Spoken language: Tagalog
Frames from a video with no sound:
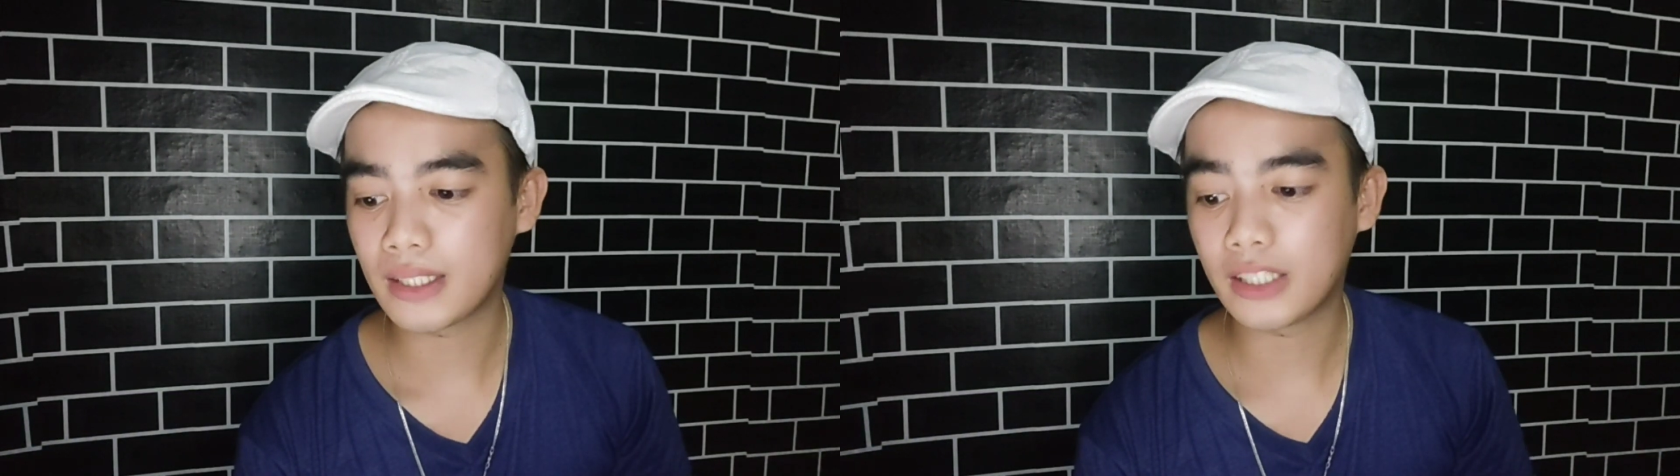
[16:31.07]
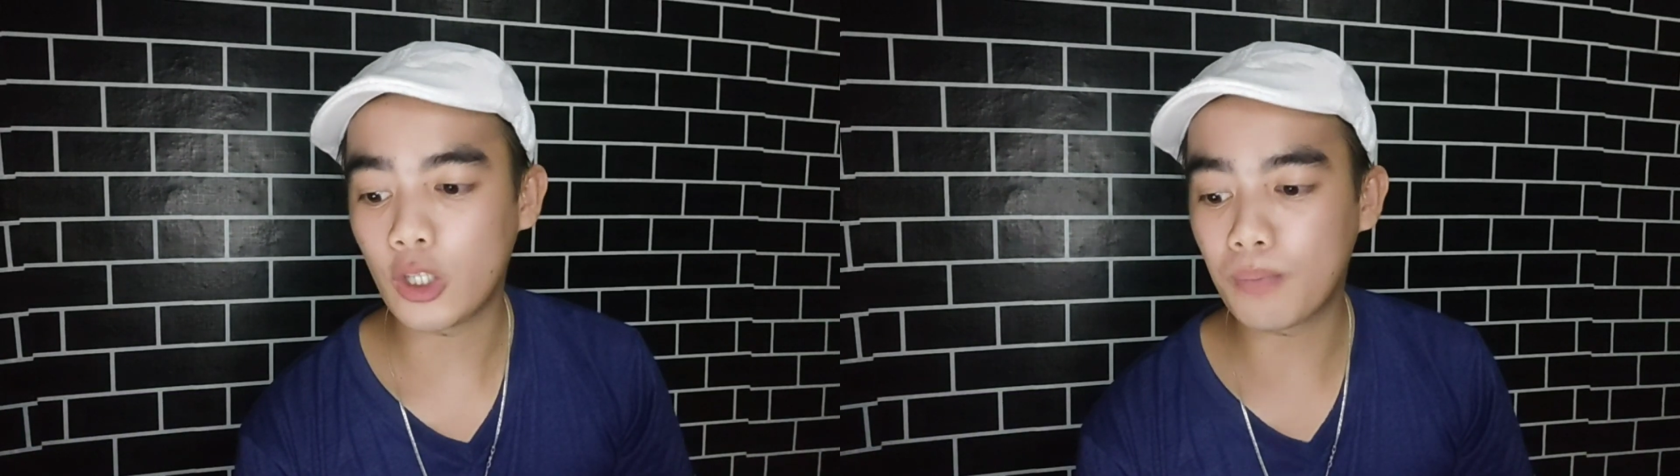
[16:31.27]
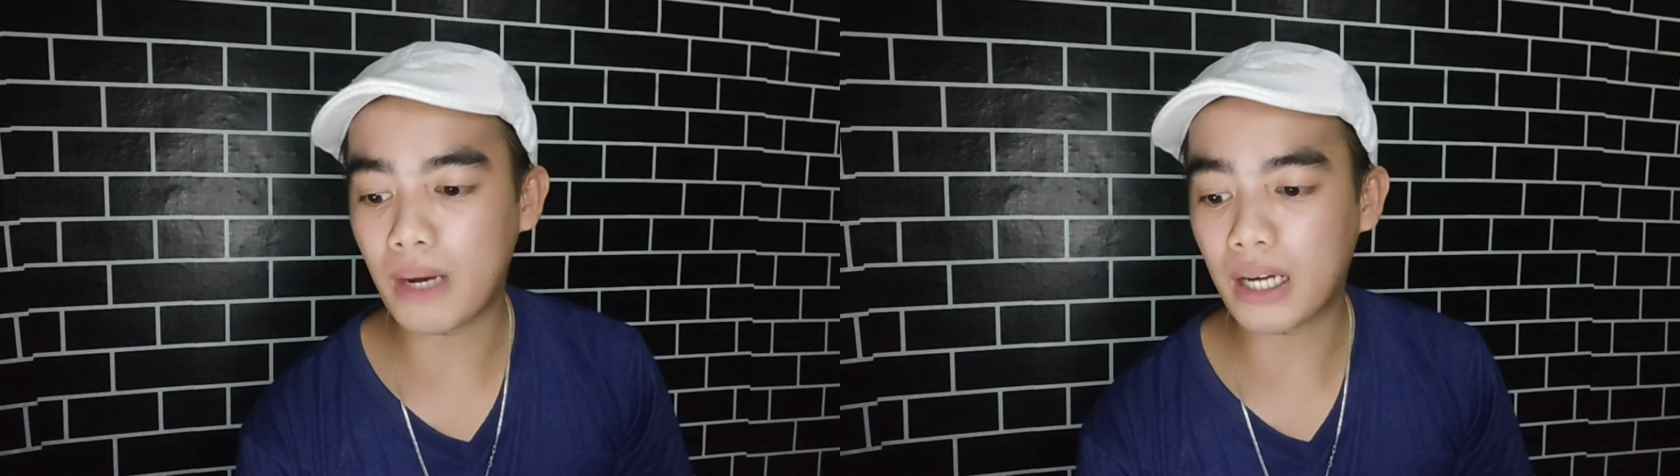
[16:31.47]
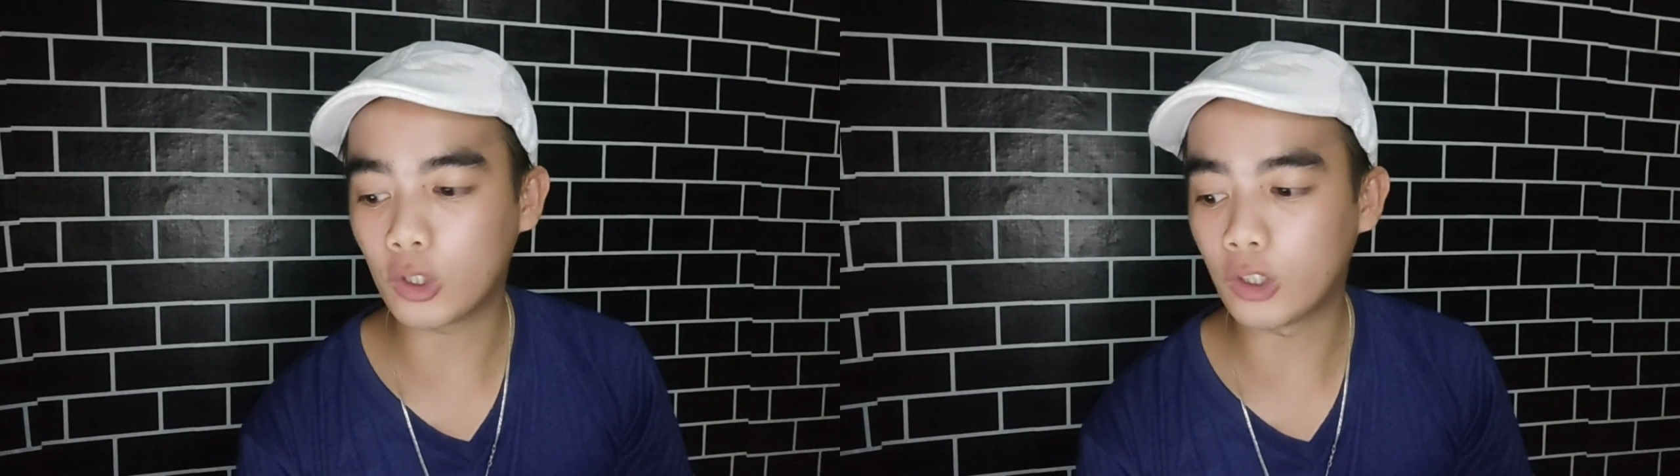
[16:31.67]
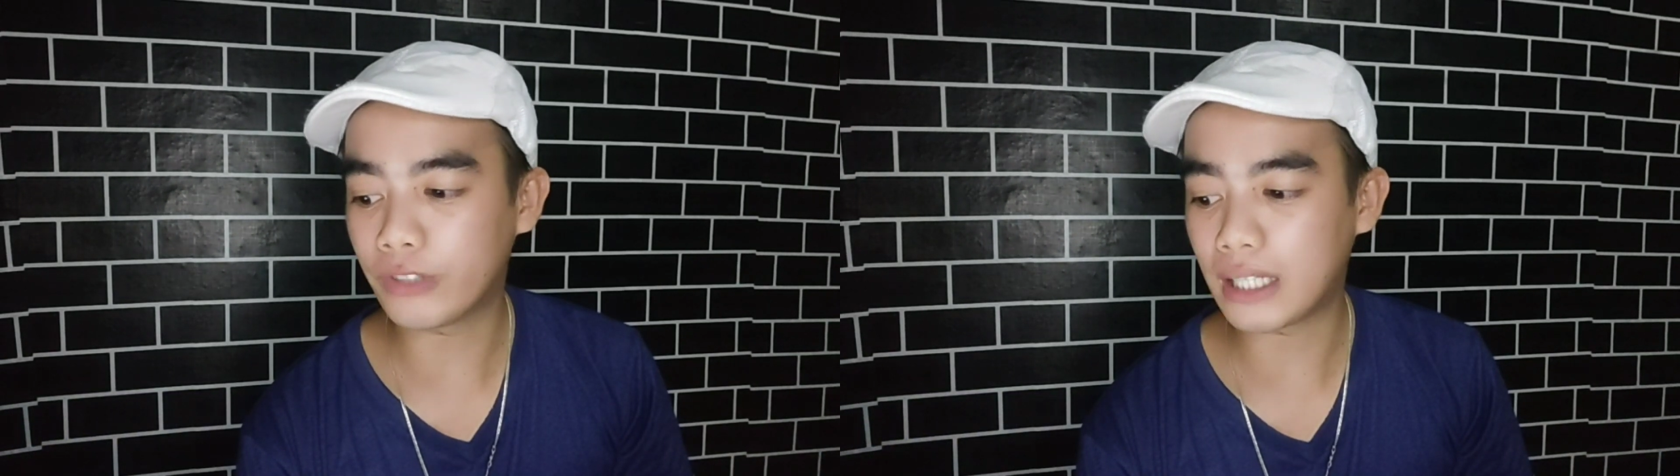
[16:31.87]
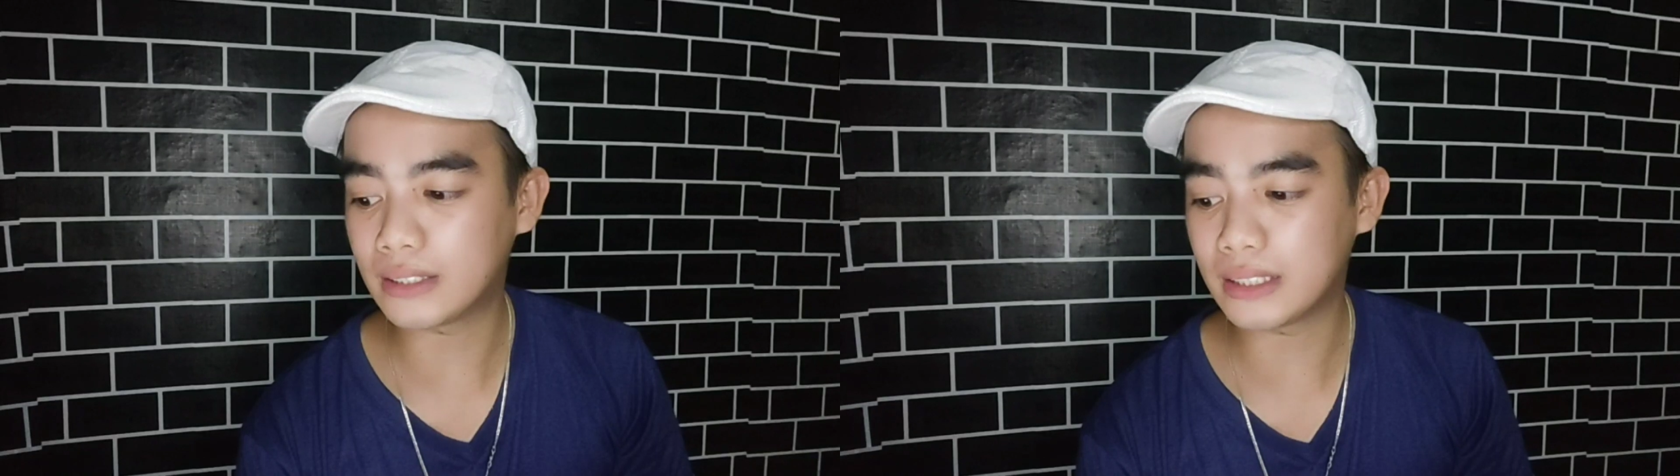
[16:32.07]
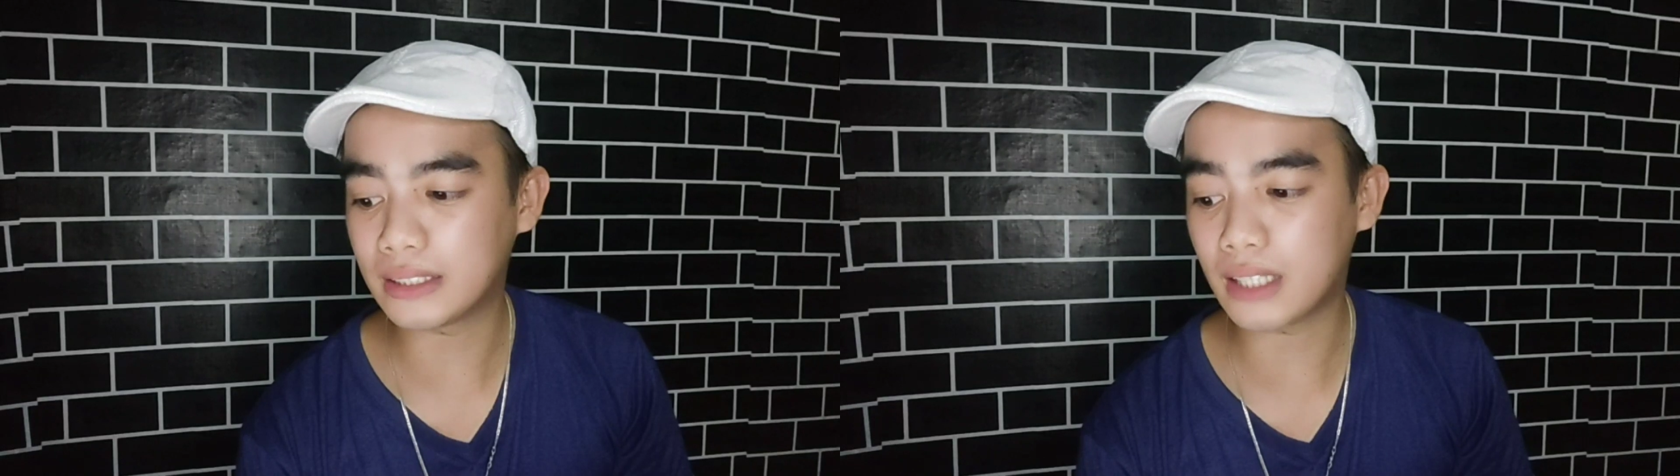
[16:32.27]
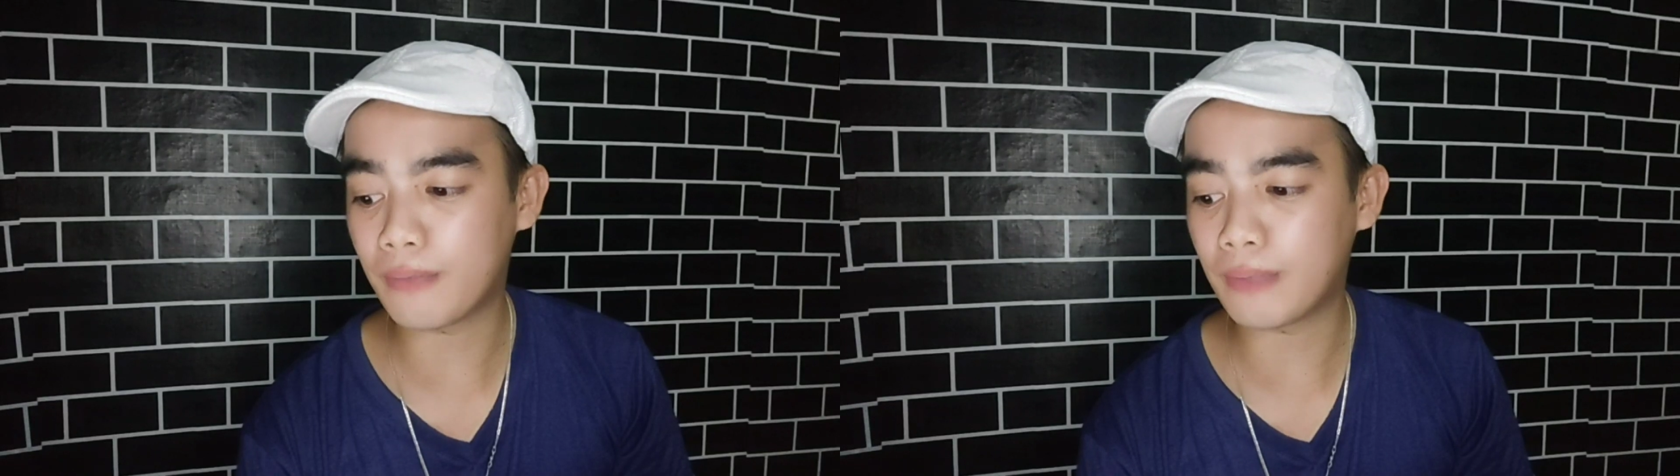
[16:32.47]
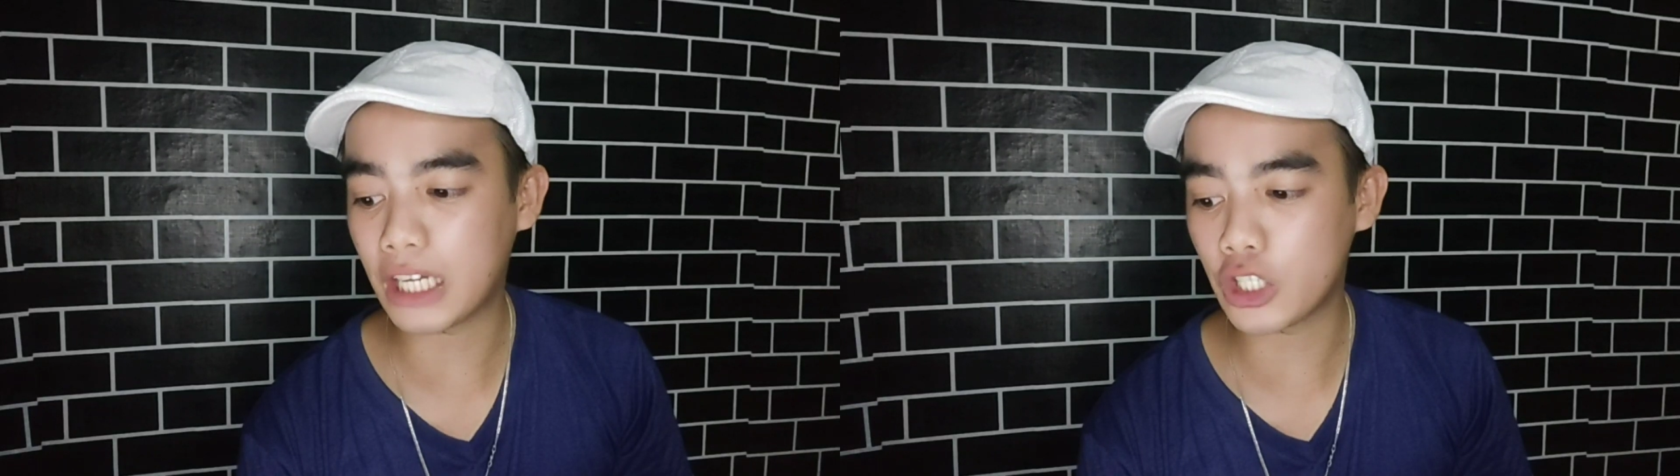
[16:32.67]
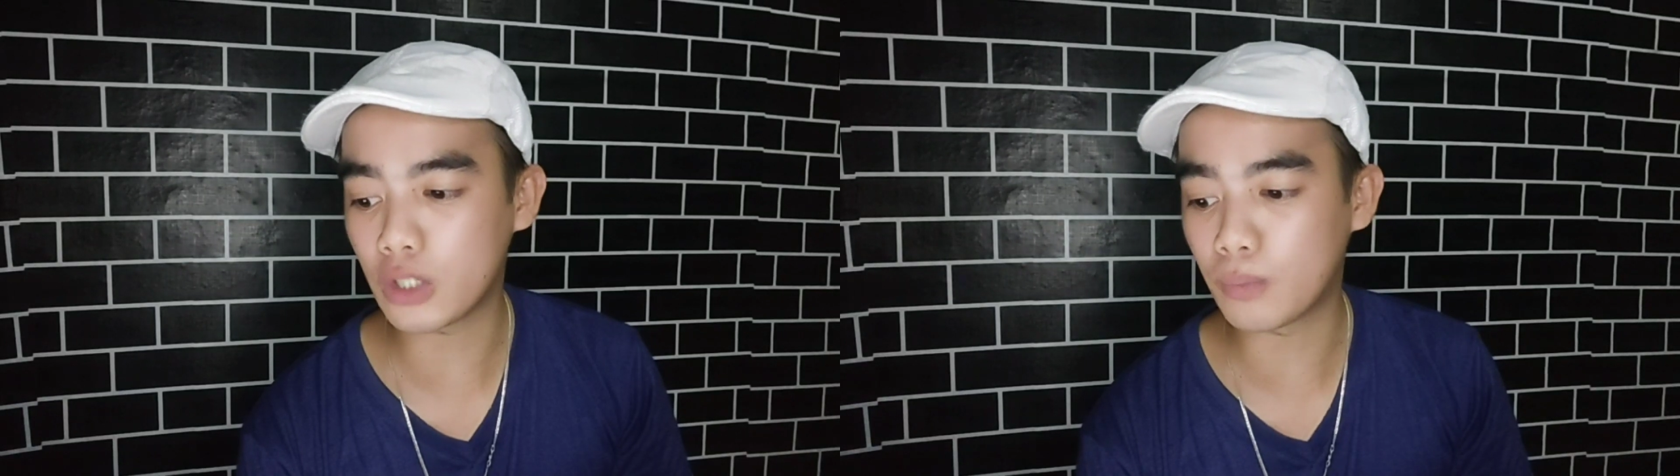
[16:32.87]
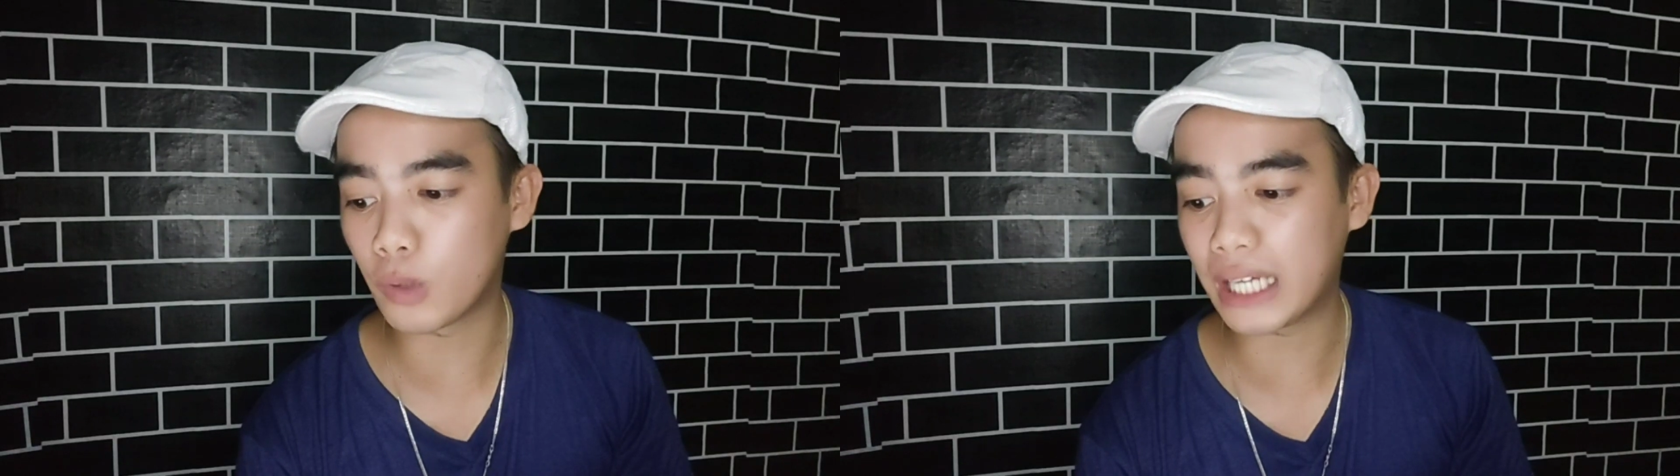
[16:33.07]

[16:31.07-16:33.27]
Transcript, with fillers: na yung bank loan financing sa application mo